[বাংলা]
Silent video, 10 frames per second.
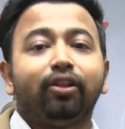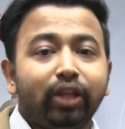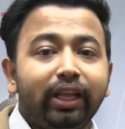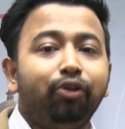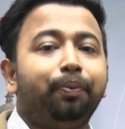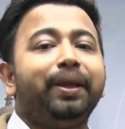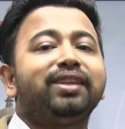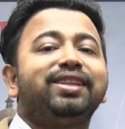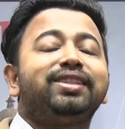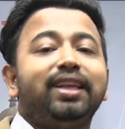তো
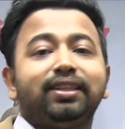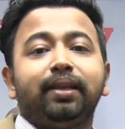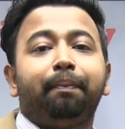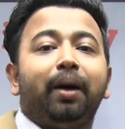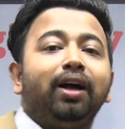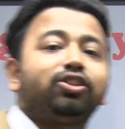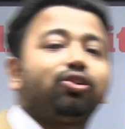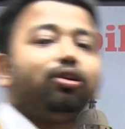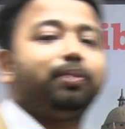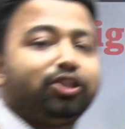ইউপিএসসি সিএসসি পাস
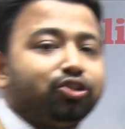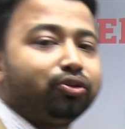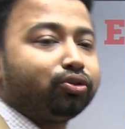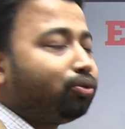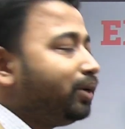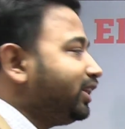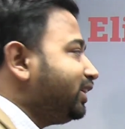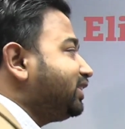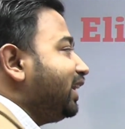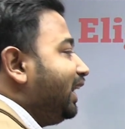করবার জন্য তোমাদের
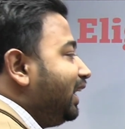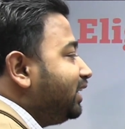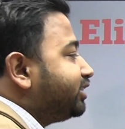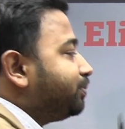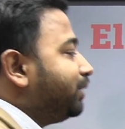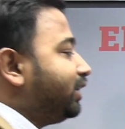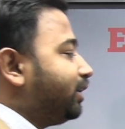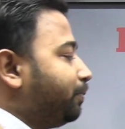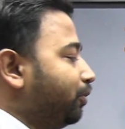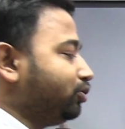যে এলিজিবিলিটি
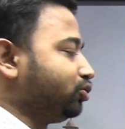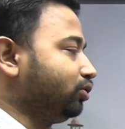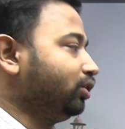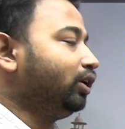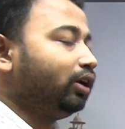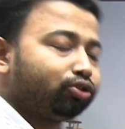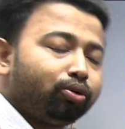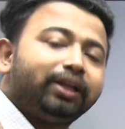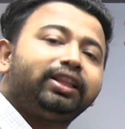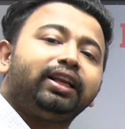প্রয়োজন
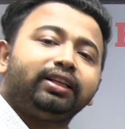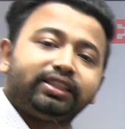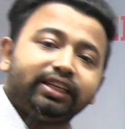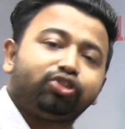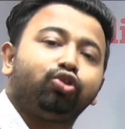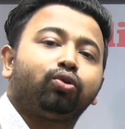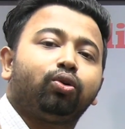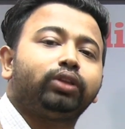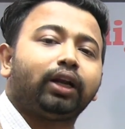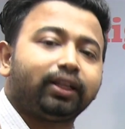তোমাদের যে
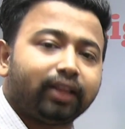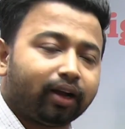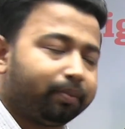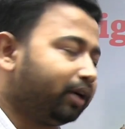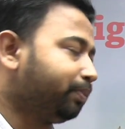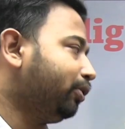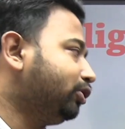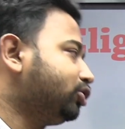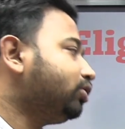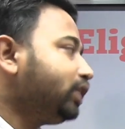যোগ্যতাটা থাকবার
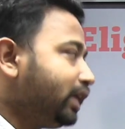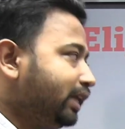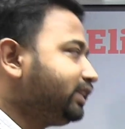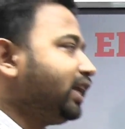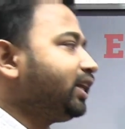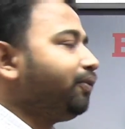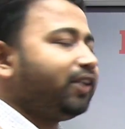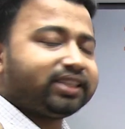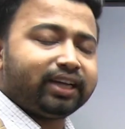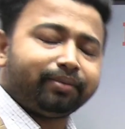প্রয়োজন সেটা
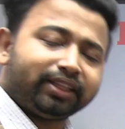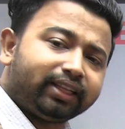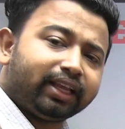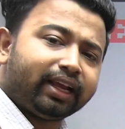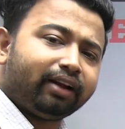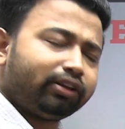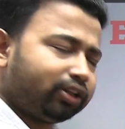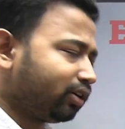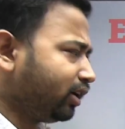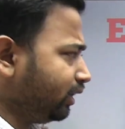ফার্স্টে আমাদের দেখে নেওয়া
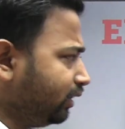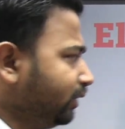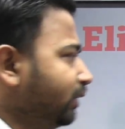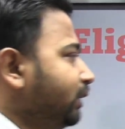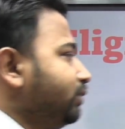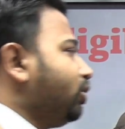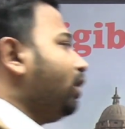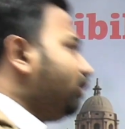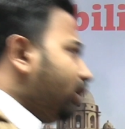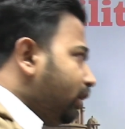দরকার তো
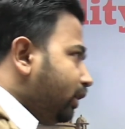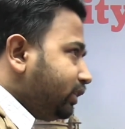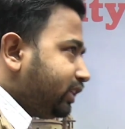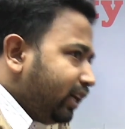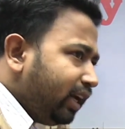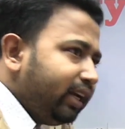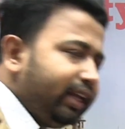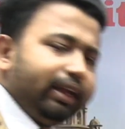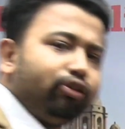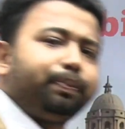জেনারেলি
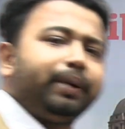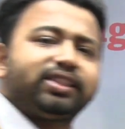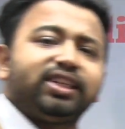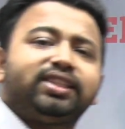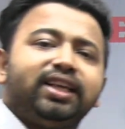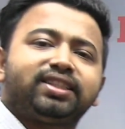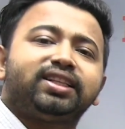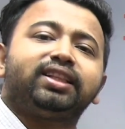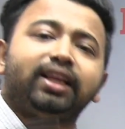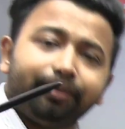ইউপিএসসি
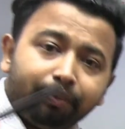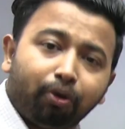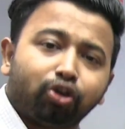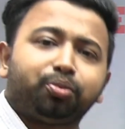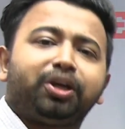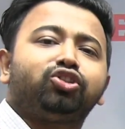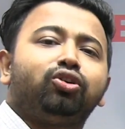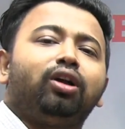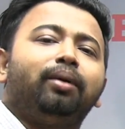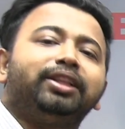সিএসসিতে বসবার
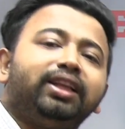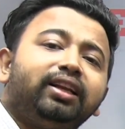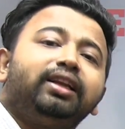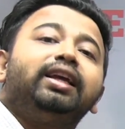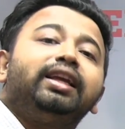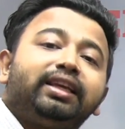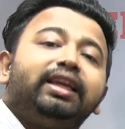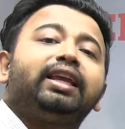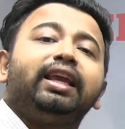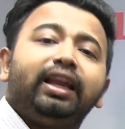জন্য আমাদের কি
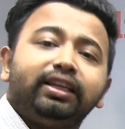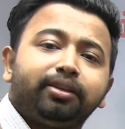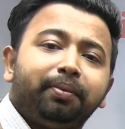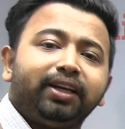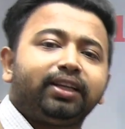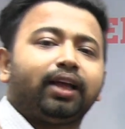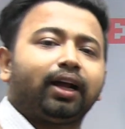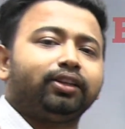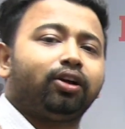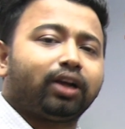কি এলিজিবিলিটি
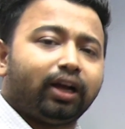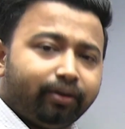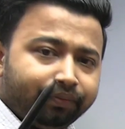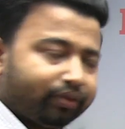থাকা দরকার